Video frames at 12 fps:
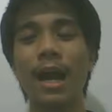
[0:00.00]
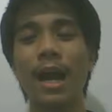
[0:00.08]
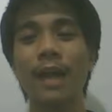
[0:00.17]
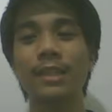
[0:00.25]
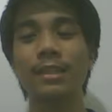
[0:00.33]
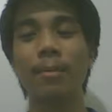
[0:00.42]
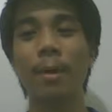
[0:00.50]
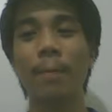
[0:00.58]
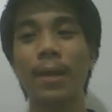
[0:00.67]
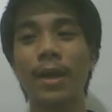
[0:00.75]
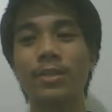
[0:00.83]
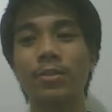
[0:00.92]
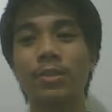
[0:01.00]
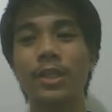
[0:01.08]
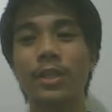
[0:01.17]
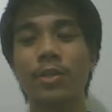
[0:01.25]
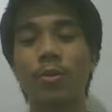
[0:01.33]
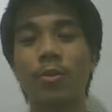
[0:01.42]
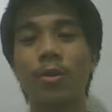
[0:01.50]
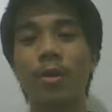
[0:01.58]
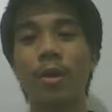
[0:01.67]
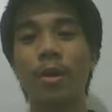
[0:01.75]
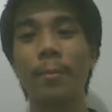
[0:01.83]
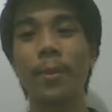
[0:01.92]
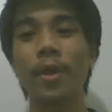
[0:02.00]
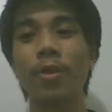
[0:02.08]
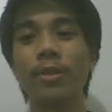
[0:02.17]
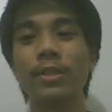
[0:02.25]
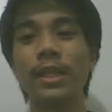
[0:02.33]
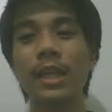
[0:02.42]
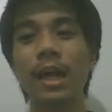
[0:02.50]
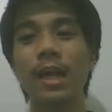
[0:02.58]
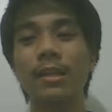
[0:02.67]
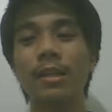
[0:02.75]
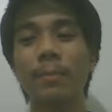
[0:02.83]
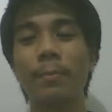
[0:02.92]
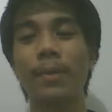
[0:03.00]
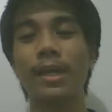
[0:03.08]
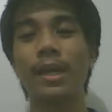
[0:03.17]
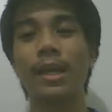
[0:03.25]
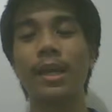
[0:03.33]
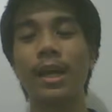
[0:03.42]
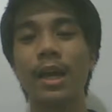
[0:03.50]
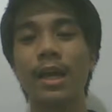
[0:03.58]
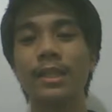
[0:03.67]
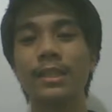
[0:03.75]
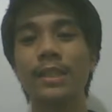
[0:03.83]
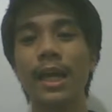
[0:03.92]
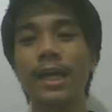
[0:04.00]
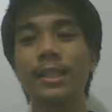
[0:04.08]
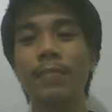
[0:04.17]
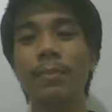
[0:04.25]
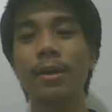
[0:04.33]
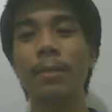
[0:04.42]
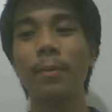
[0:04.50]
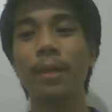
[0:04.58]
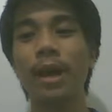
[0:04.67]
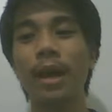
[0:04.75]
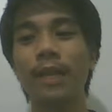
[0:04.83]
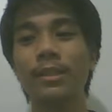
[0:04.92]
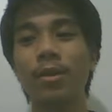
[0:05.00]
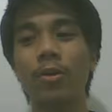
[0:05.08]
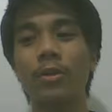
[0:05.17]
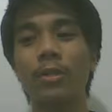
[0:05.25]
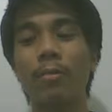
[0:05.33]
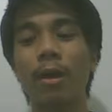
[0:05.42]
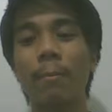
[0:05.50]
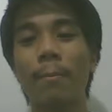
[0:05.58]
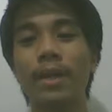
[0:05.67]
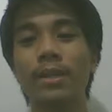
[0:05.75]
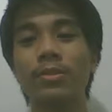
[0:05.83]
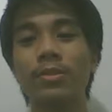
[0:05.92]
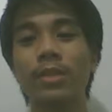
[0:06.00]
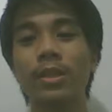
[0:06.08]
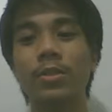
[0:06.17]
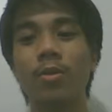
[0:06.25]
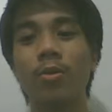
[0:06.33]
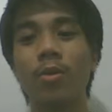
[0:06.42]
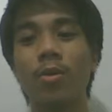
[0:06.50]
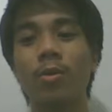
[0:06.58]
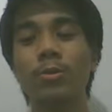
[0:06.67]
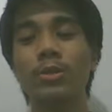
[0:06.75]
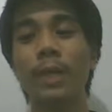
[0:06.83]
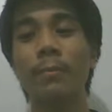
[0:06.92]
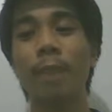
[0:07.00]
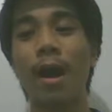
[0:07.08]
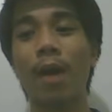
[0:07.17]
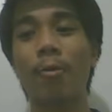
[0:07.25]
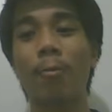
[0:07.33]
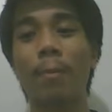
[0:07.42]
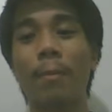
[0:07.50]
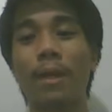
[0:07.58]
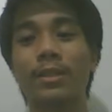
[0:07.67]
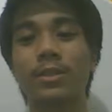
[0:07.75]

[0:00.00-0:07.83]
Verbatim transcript: ang naghahangad na makapasok dito. Pero anti lang ang napipili. Sayang naman ang pagkakataon na makapasok dito kung sa iba ako